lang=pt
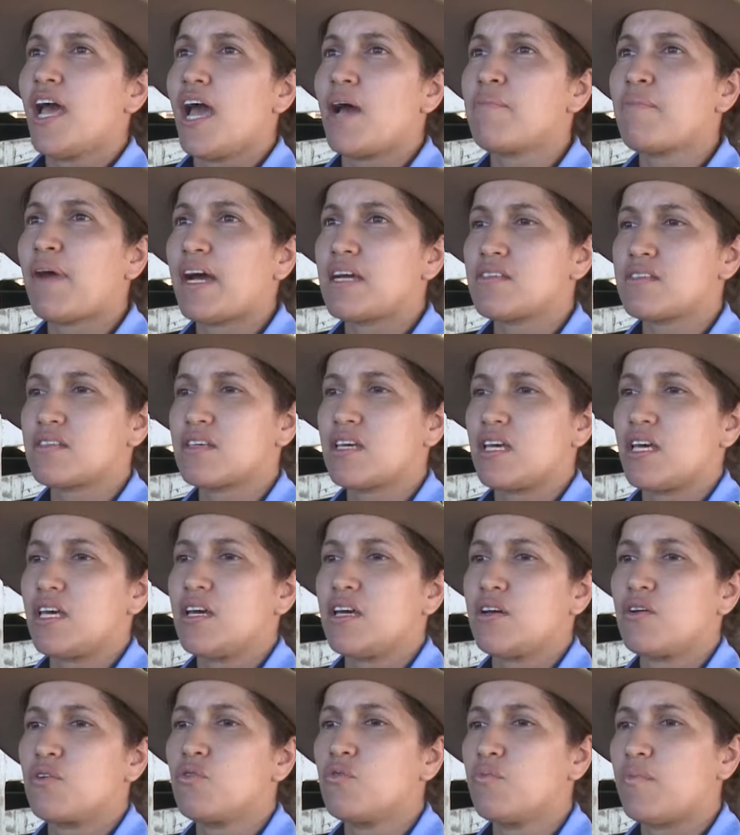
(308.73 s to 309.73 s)
É mais
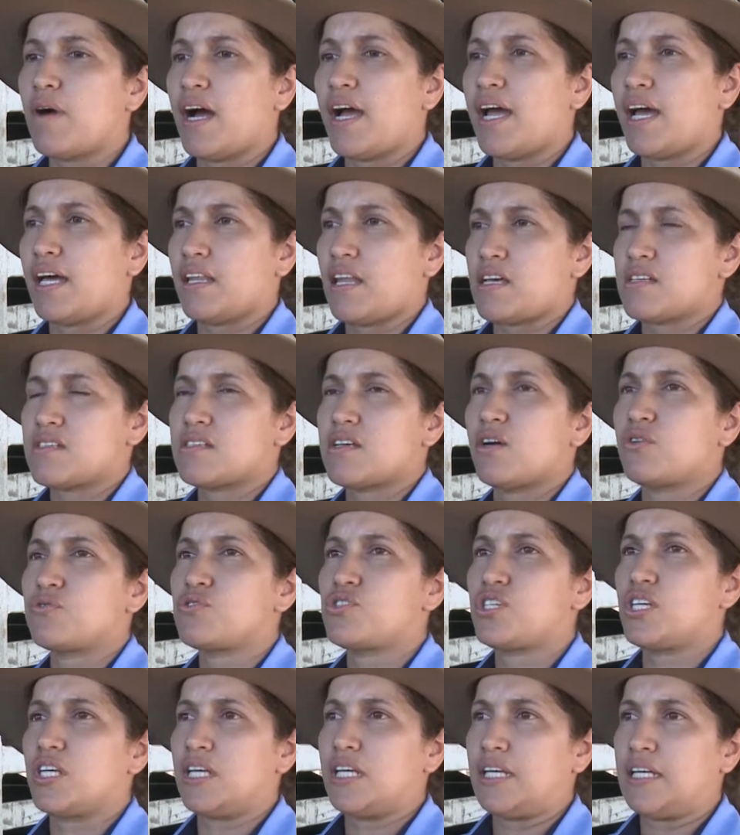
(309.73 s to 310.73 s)
que uma relação
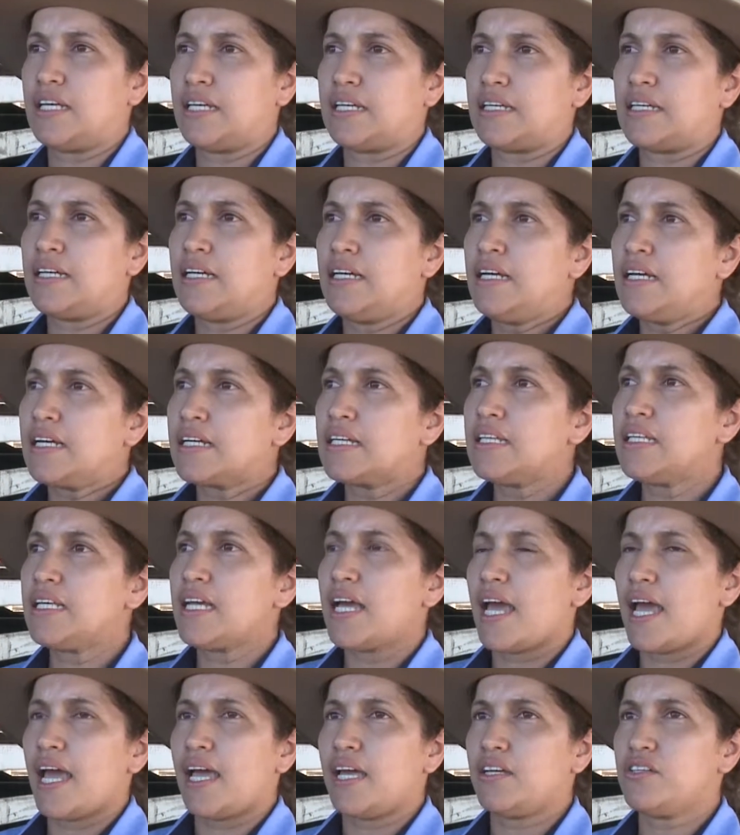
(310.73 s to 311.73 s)
de
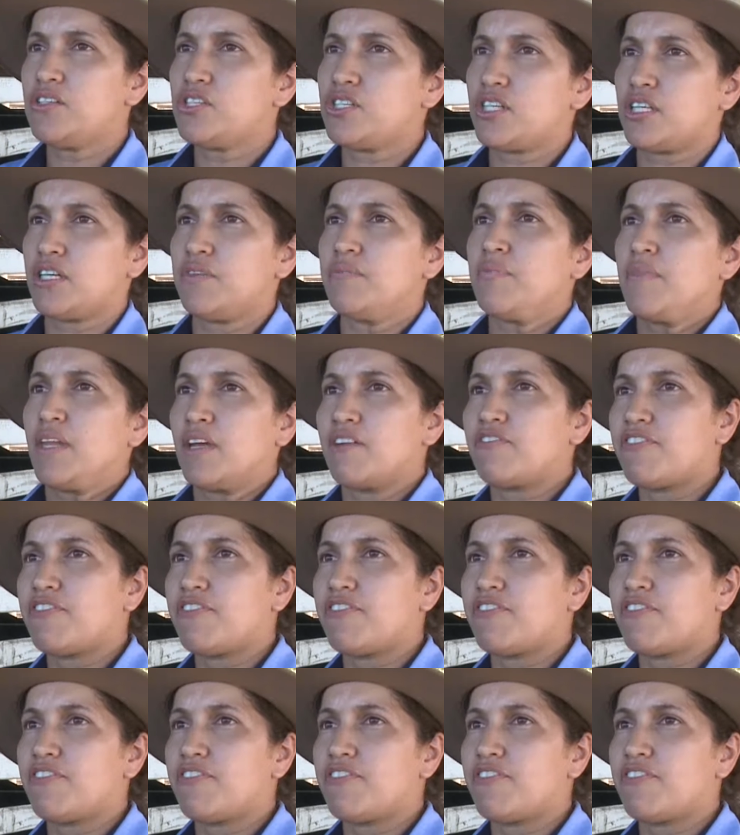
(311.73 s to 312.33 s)
cliente,